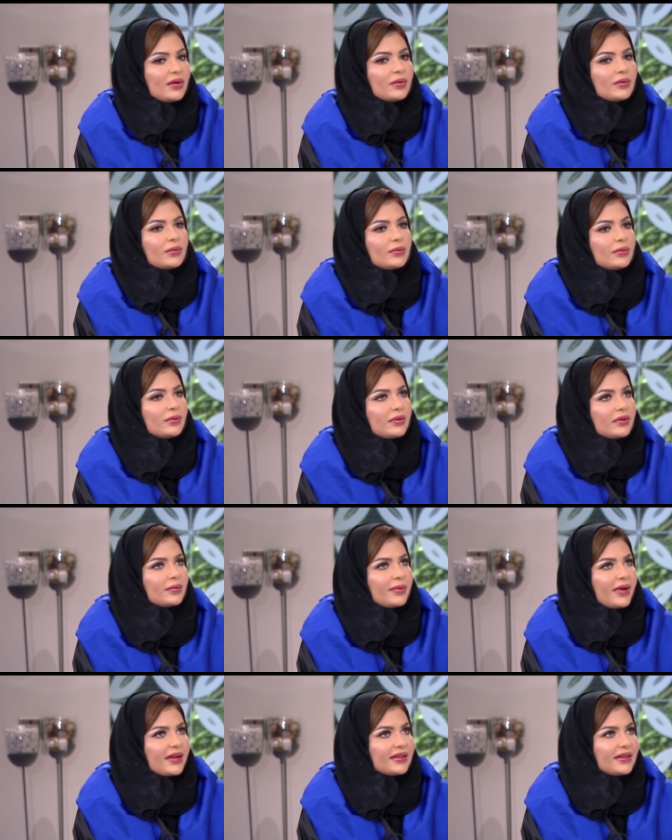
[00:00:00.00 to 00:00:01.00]

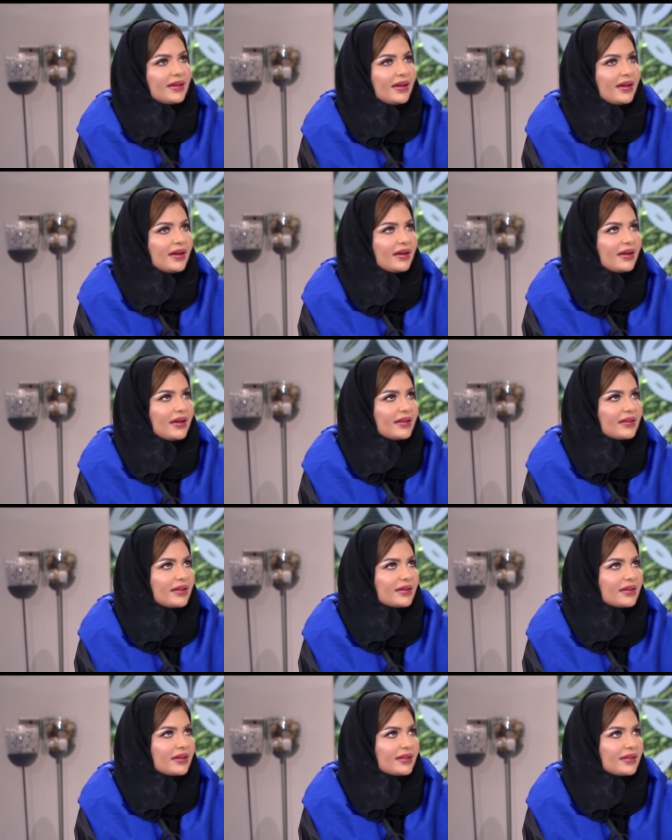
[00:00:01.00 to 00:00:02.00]
وبعدها
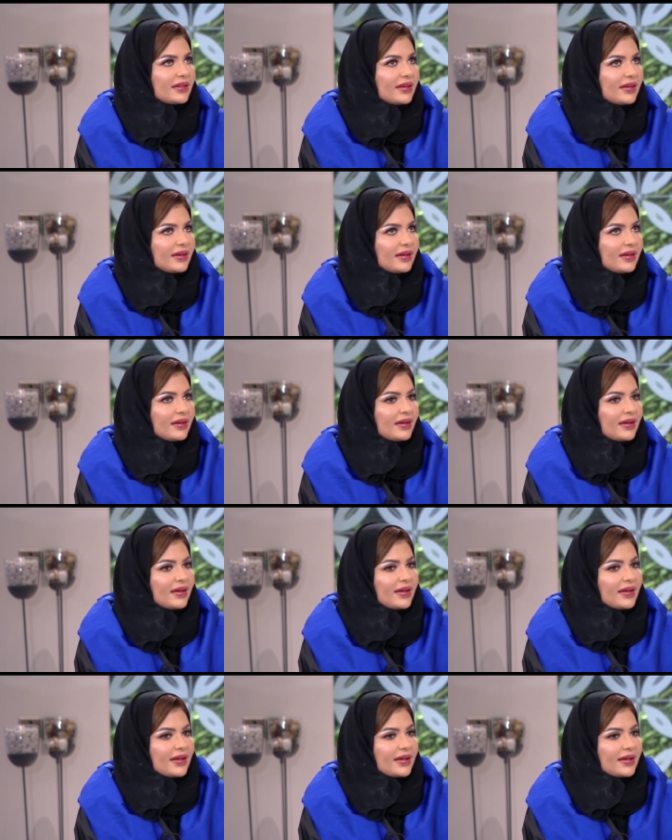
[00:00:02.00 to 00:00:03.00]
ايضا رحت
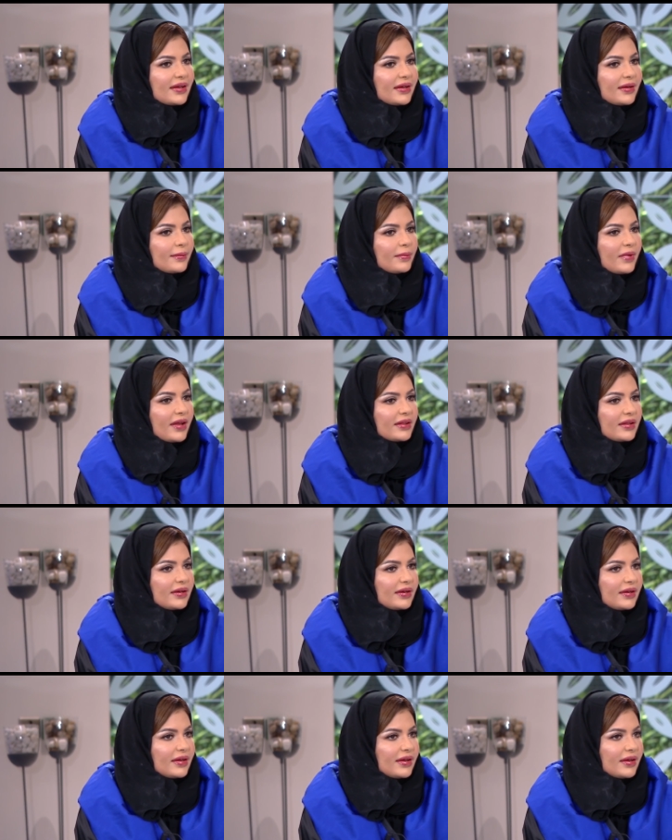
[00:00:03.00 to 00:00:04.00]
لبعض آه،
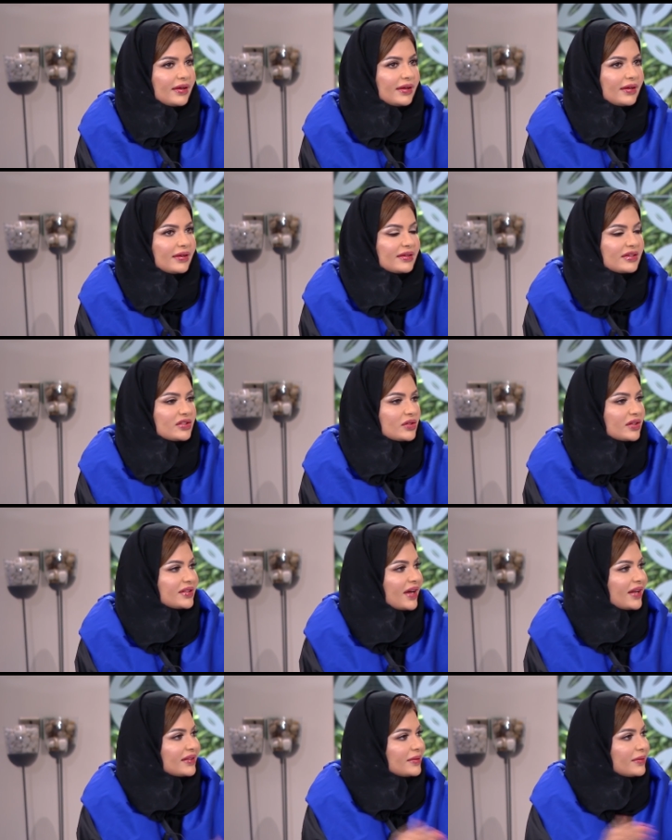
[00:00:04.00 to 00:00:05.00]

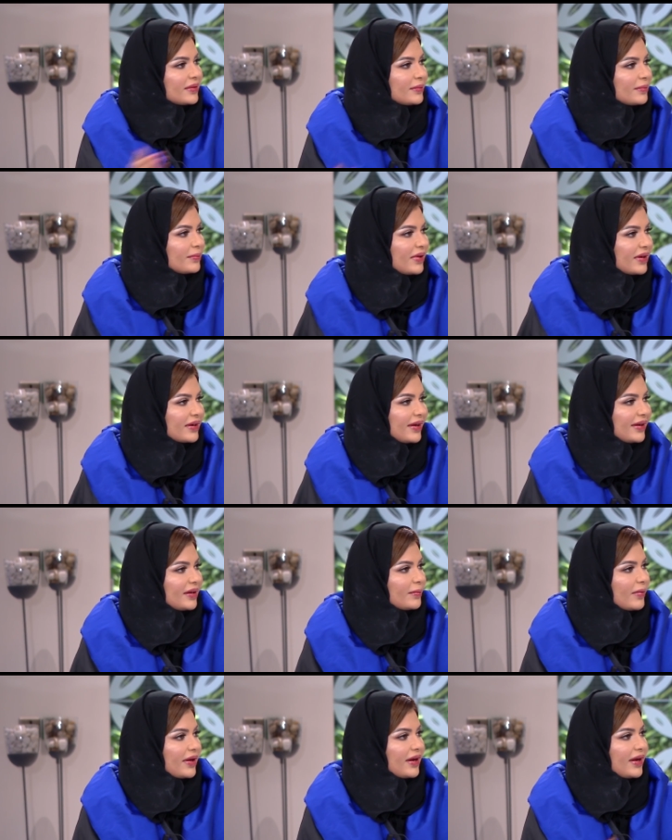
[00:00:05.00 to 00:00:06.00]
الريزورتات برا
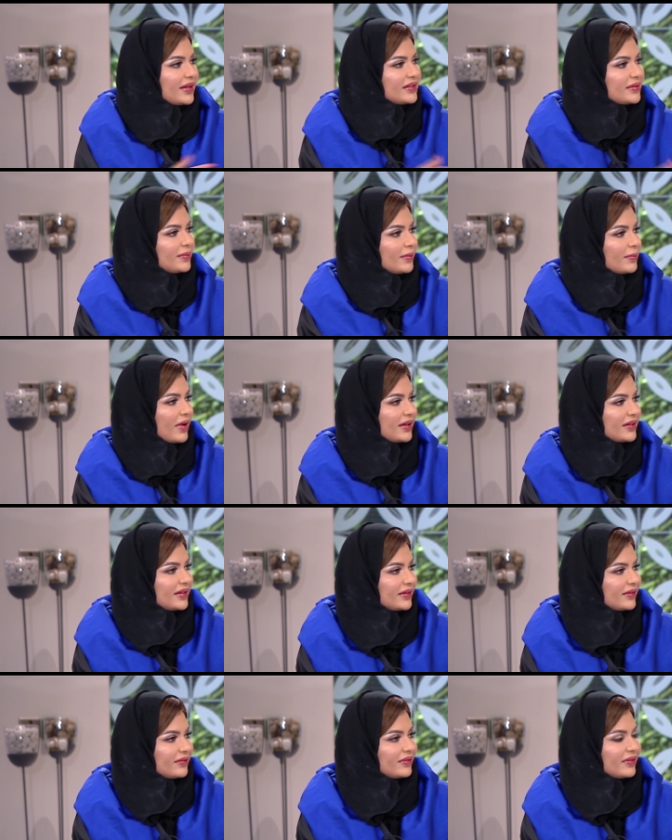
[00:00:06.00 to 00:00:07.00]
الامارات
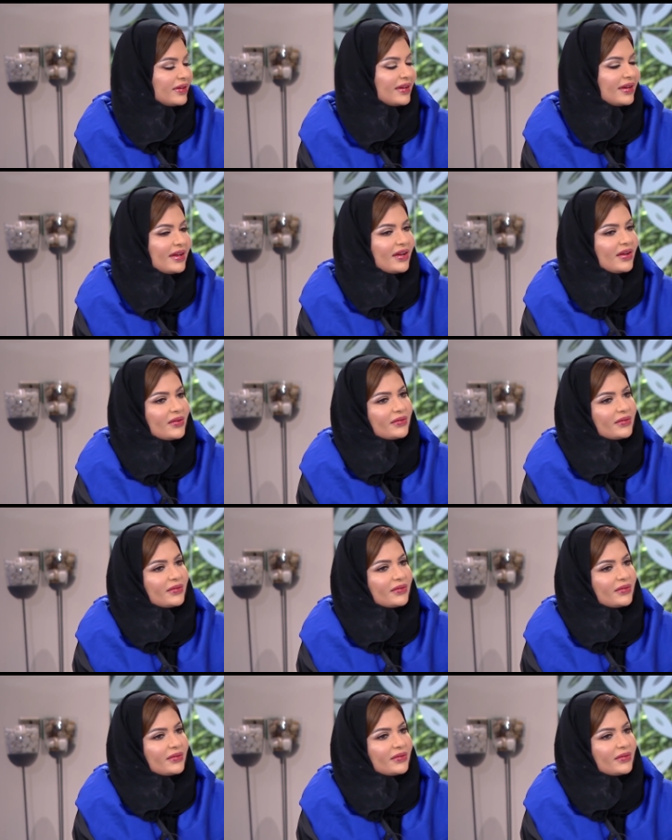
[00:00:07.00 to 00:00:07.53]
بالمالديف ما